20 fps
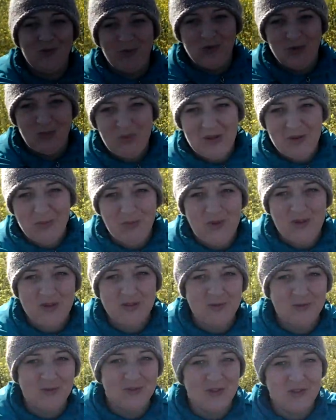буду петь
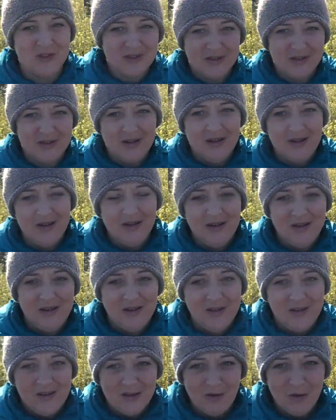песню сейчас.
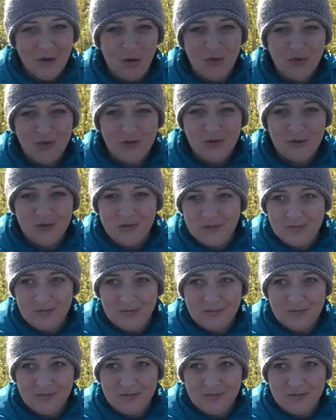Новую.